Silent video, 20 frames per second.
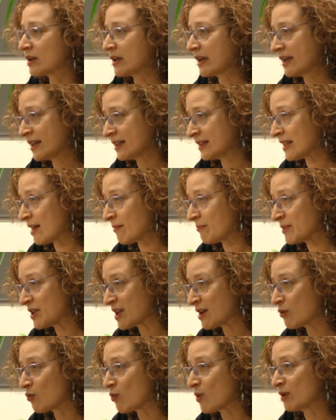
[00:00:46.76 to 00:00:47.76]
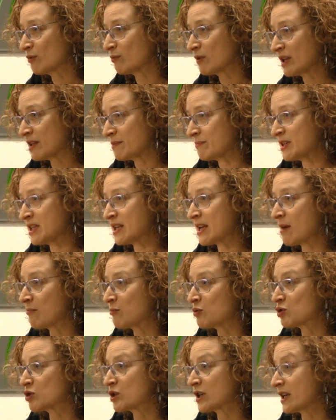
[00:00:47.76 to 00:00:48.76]
eh, también cuando
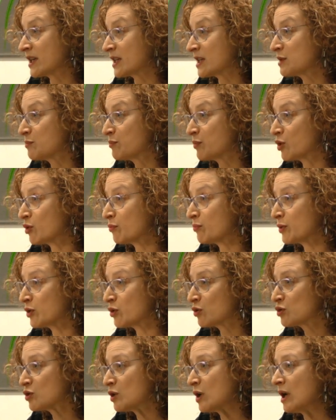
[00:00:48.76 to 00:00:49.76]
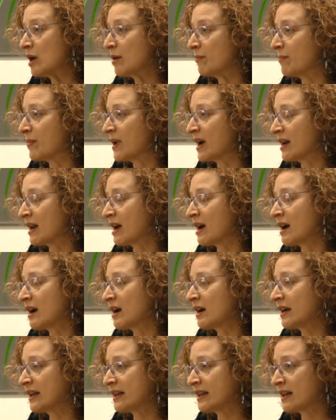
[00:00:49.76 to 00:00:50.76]
eliminamos genes propios
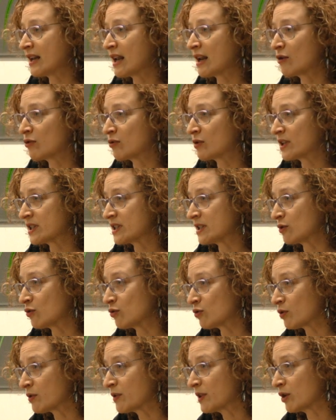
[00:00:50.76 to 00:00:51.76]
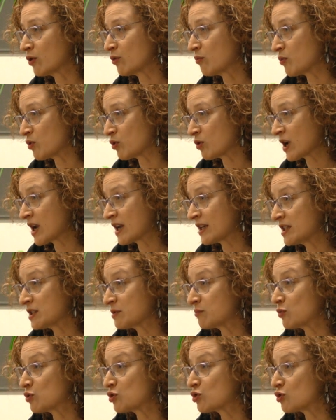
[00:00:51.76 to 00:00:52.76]
para generar lo que se conoce como
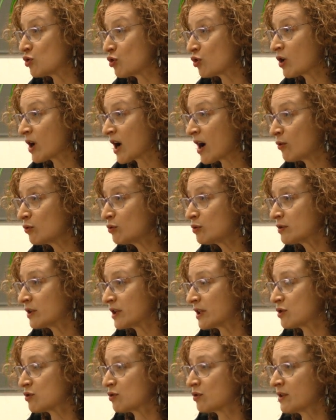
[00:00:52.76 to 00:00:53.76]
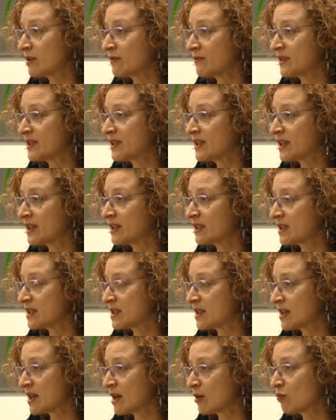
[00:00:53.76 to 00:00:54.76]
organismos knockout, que son
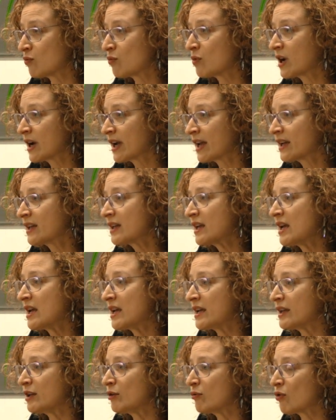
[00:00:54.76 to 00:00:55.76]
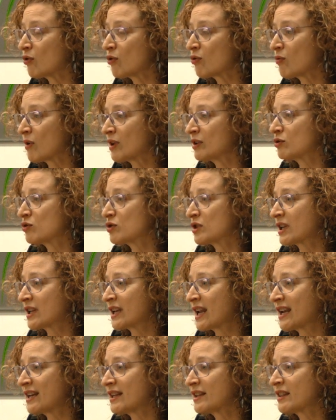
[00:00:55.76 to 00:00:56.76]
deficientes en algún gen, y luego cuando se
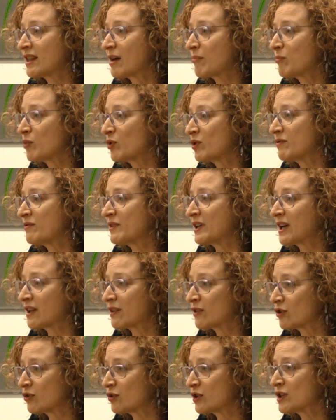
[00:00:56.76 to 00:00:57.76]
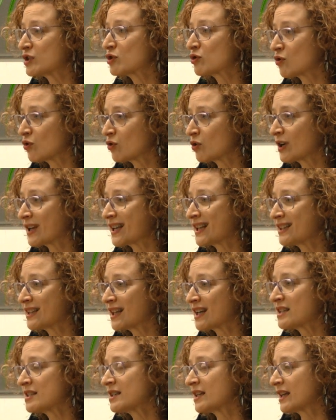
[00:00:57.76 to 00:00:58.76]
realizan modificaciones
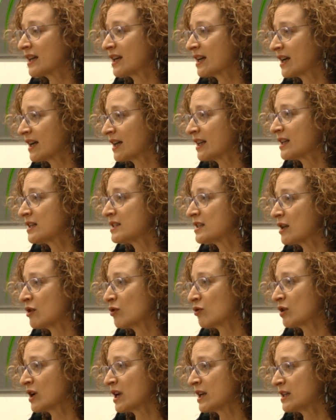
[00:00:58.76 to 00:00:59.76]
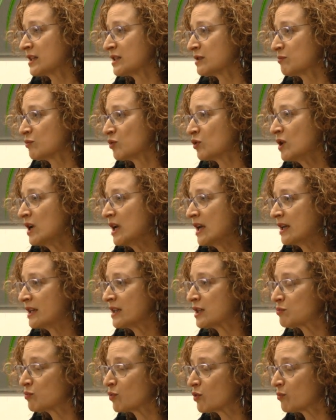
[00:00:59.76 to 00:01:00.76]
concretas en genes del organismo.
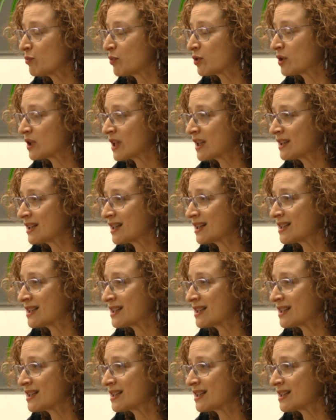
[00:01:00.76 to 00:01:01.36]
Y es muy importante